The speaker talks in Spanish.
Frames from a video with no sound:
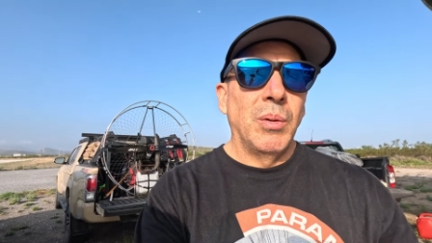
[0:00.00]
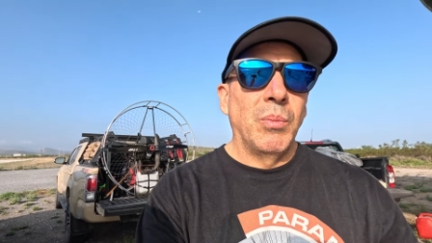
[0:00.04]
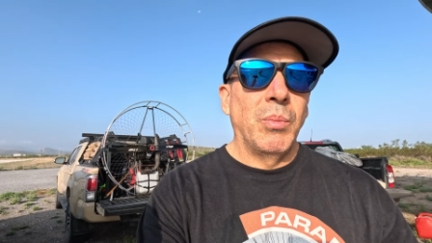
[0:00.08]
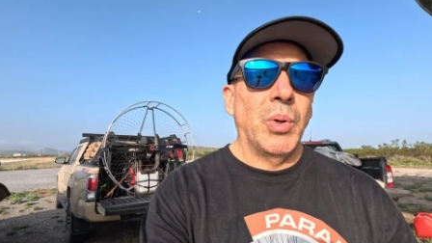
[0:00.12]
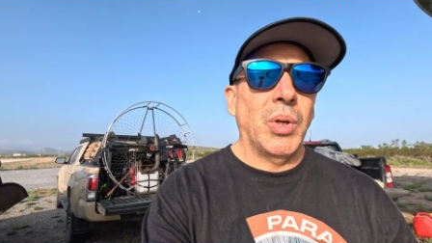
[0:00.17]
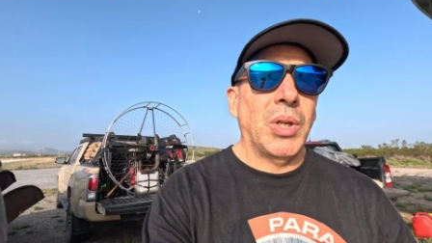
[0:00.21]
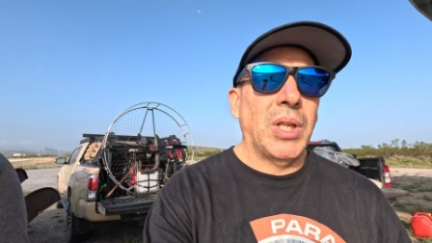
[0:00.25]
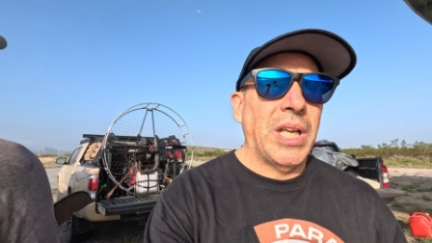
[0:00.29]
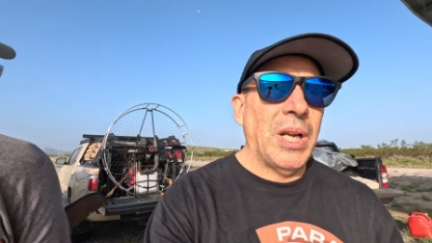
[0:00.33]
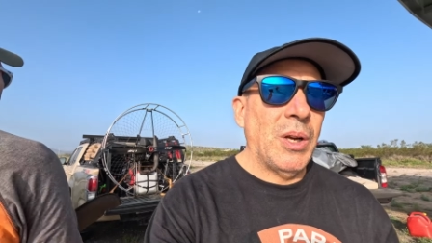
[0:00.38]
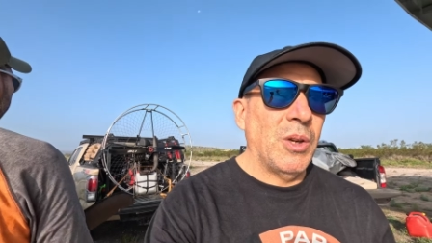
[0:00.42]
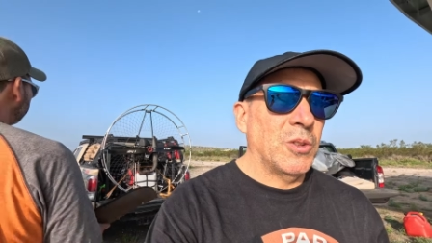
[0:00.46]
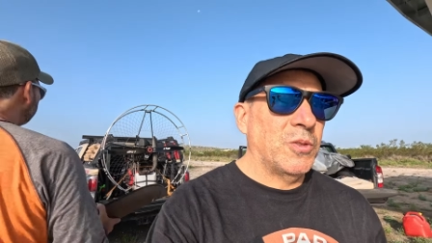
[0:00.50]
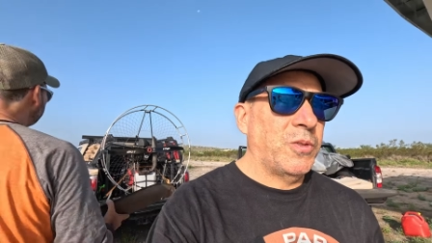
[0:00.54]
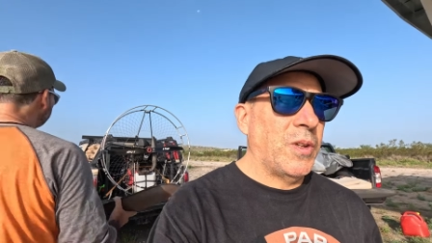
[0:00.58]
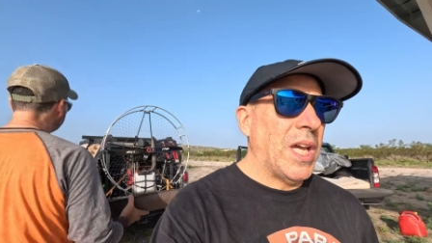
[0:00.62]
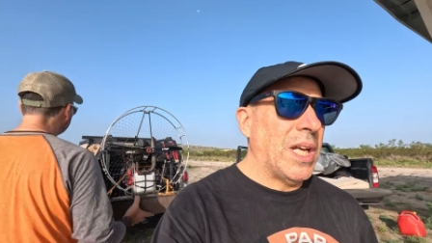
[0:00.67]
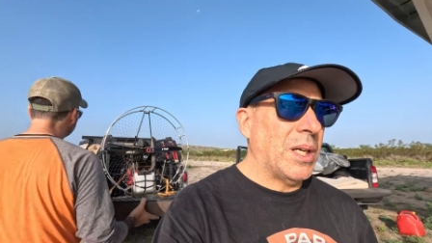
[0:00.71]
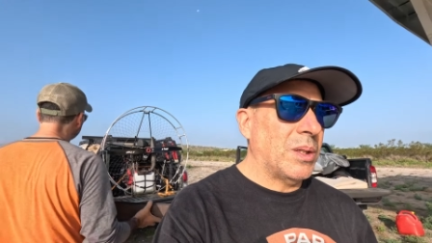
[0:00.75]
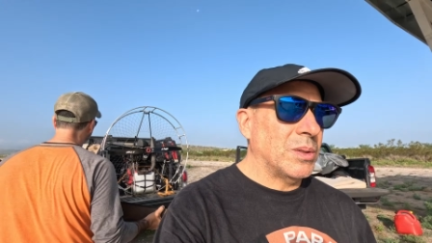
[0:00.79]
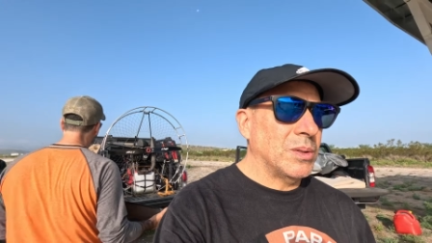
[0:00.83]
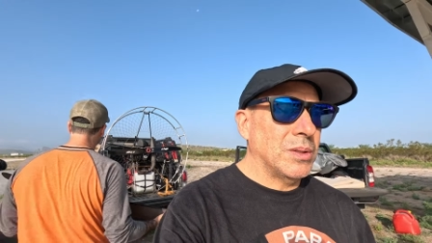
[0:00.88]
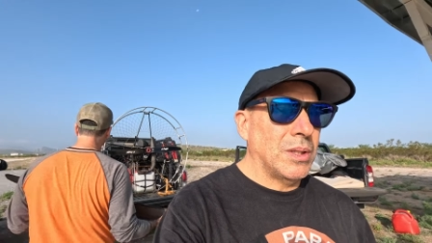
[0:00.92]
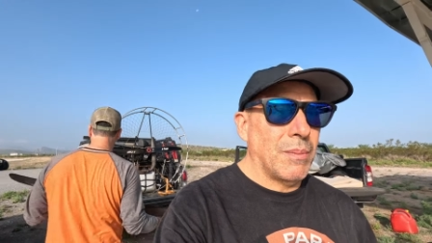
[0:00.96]
porque los
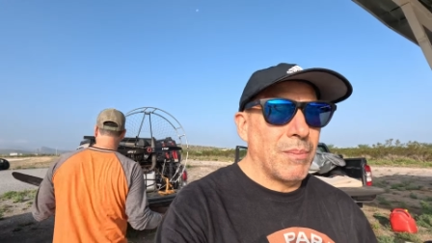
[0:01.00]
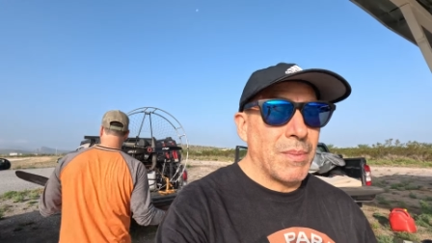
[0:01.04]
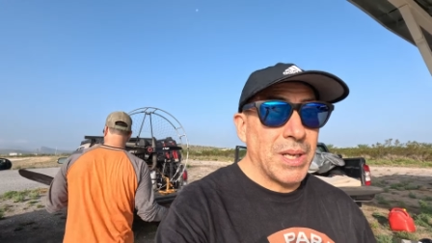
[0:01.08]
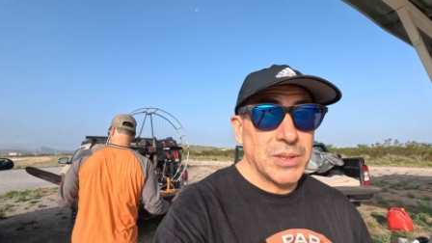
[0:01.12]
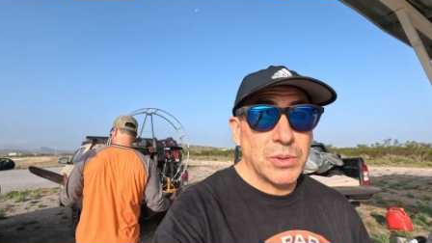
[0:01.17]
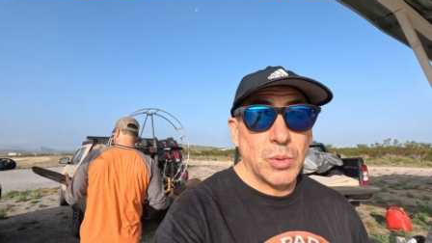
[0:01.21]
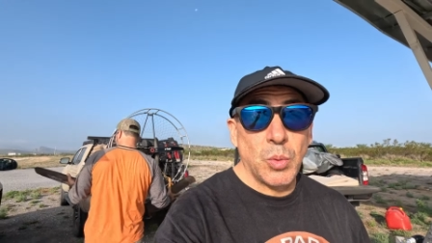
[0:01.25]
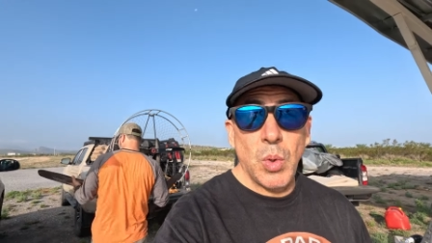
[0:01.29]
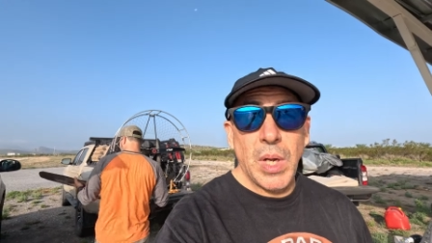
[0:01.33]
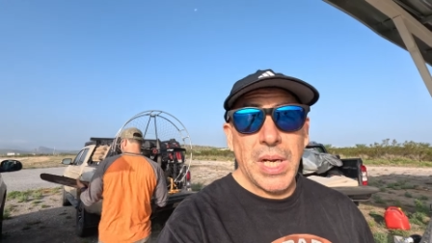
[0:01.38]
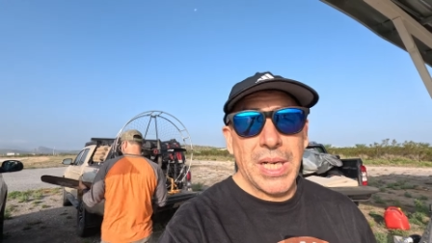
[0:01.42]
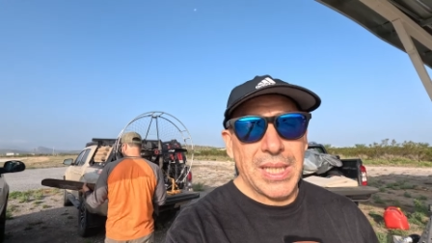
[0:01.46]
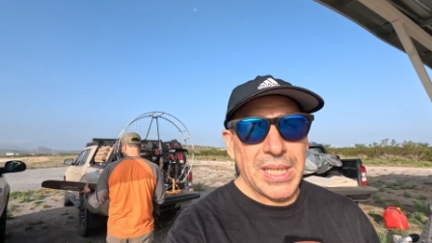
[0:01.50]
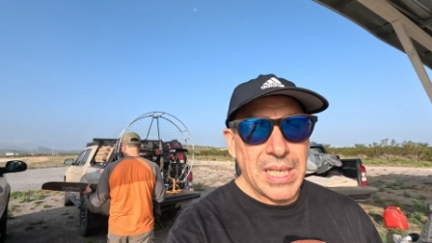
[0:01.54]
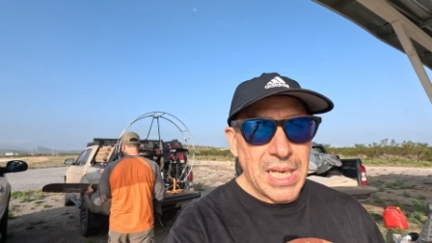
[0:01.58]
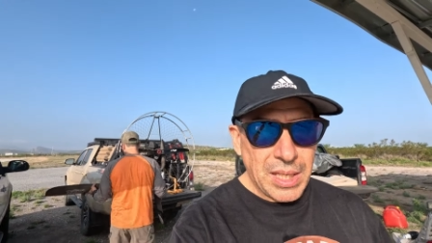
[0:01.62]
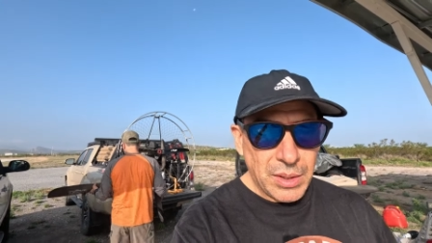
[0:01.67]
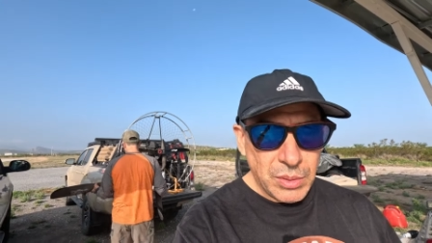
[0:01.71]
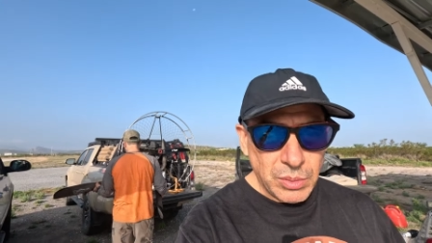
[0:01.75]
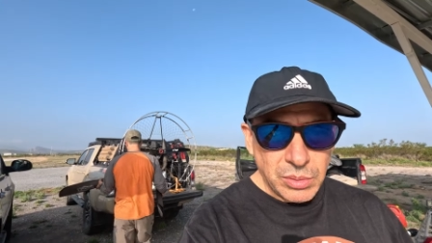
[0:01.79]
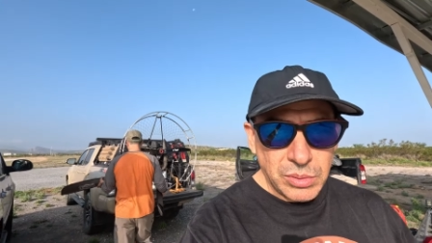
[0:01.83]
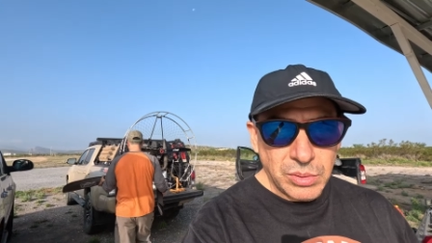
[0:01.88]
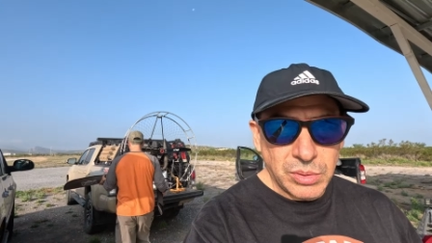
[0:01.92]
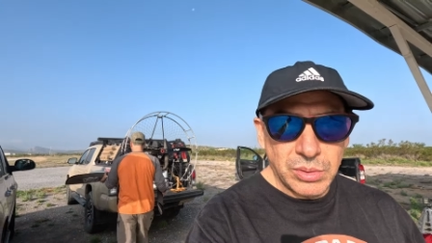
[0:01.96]
fierros nada más
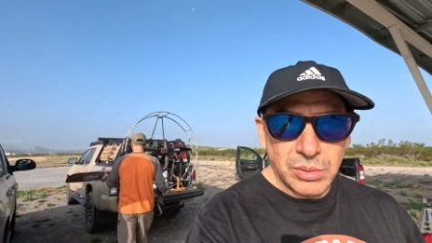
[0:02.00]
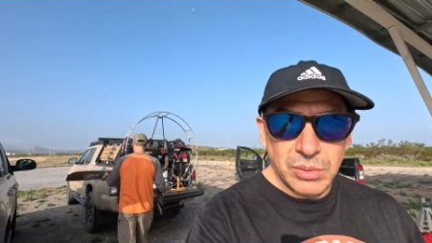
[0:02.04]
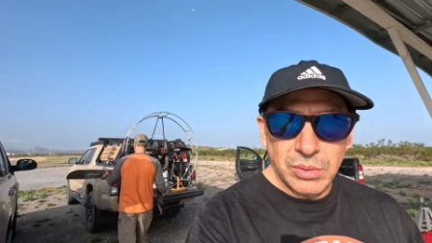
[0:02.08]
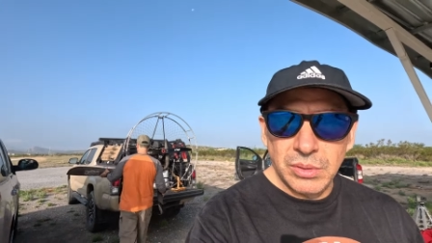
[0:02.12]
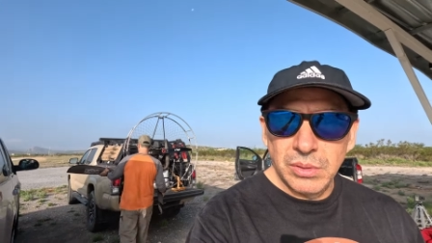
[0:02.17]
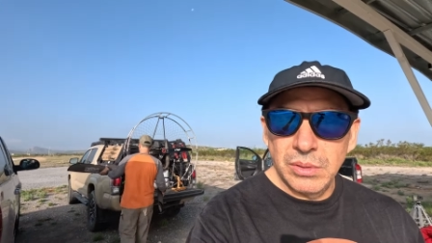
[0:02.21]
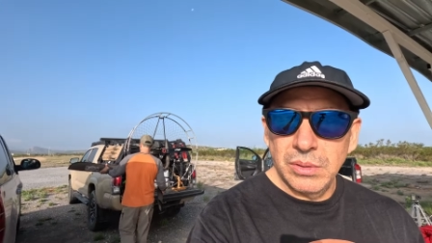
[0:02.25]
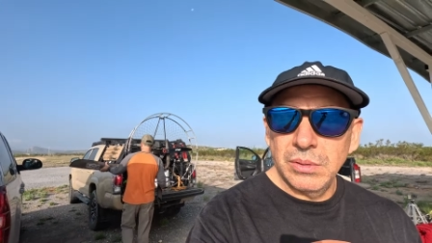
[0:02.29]
guardados